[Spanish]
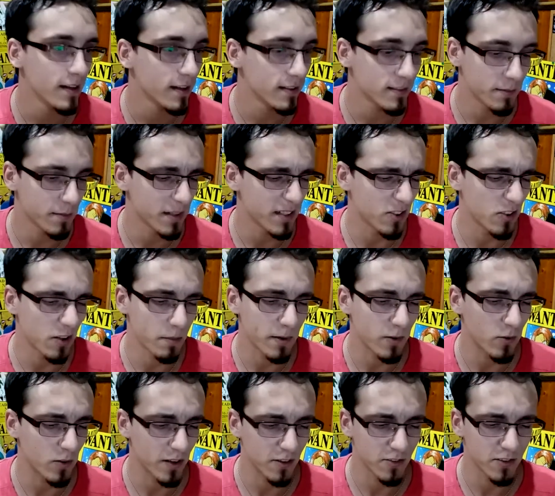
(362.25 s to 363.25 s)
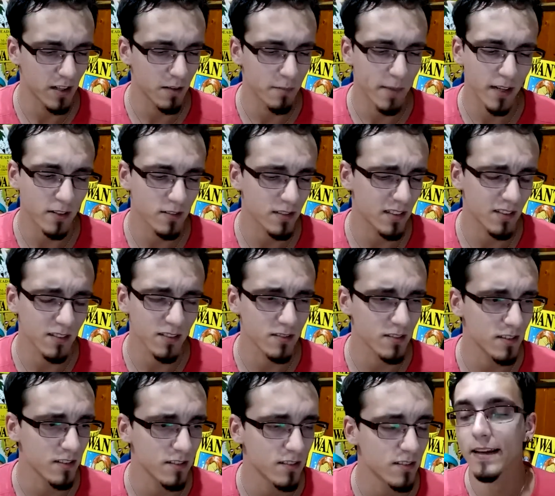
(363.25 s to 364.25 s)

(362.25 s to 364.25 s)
Siempre tengo que pegar una hostia al micro, si no, no sé yo.